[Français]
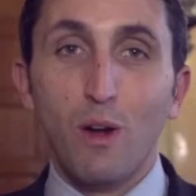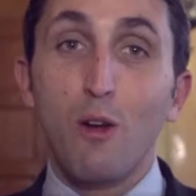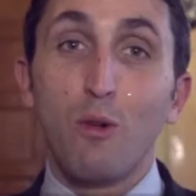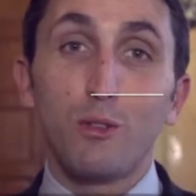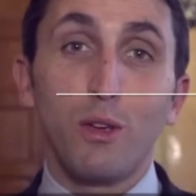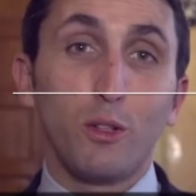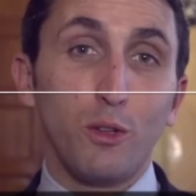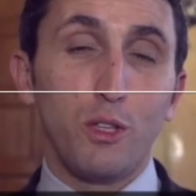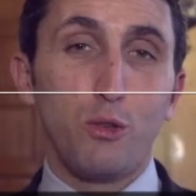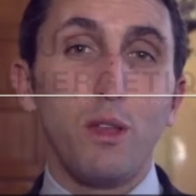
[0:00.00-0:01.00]
La loi sur la
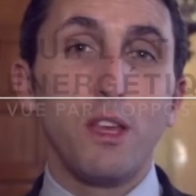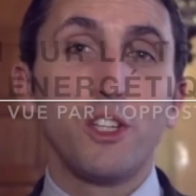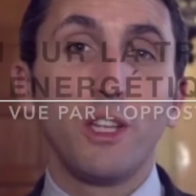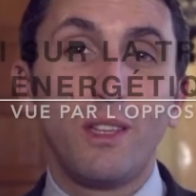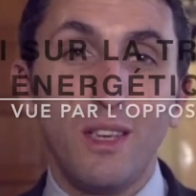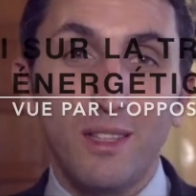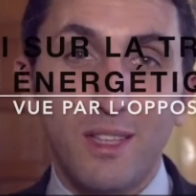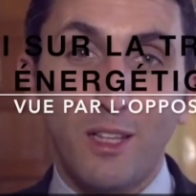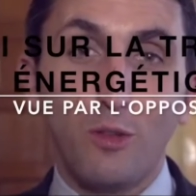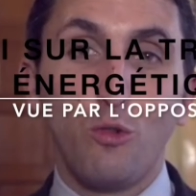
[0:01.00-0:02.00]
transition énergétique,
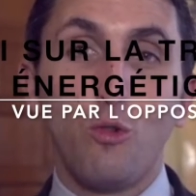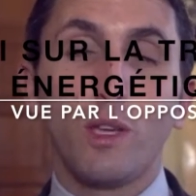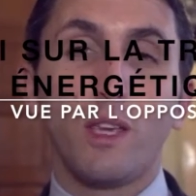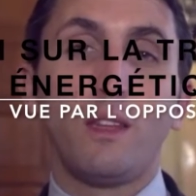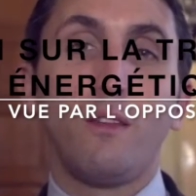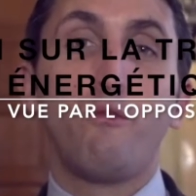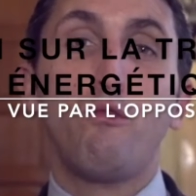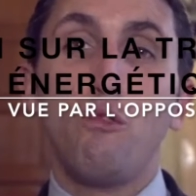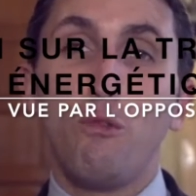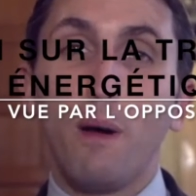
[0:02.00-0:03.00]
c'était une loi qui était
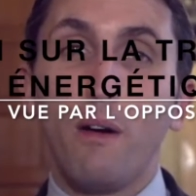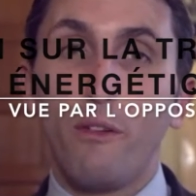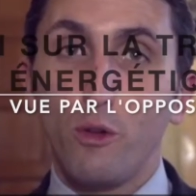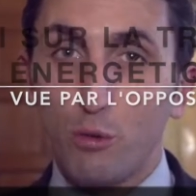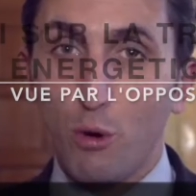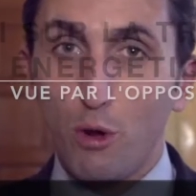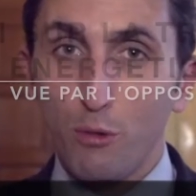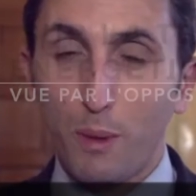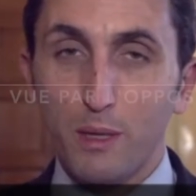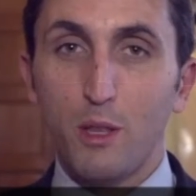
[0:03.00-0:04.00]
voulue par François
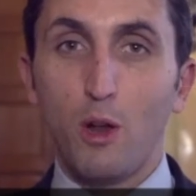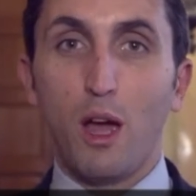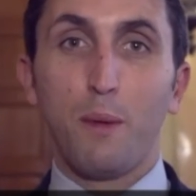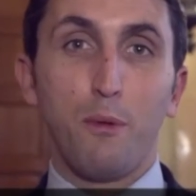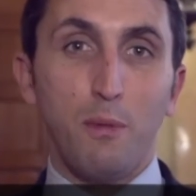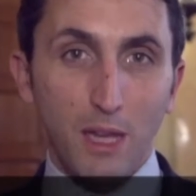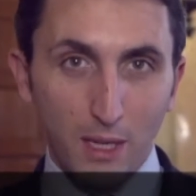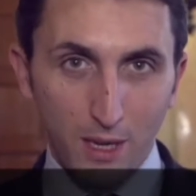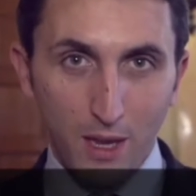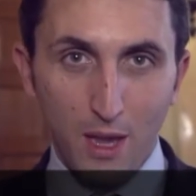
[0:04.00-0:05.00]
Hollande, président de la
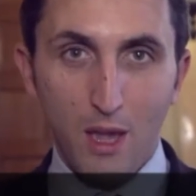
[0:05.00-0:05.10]
République,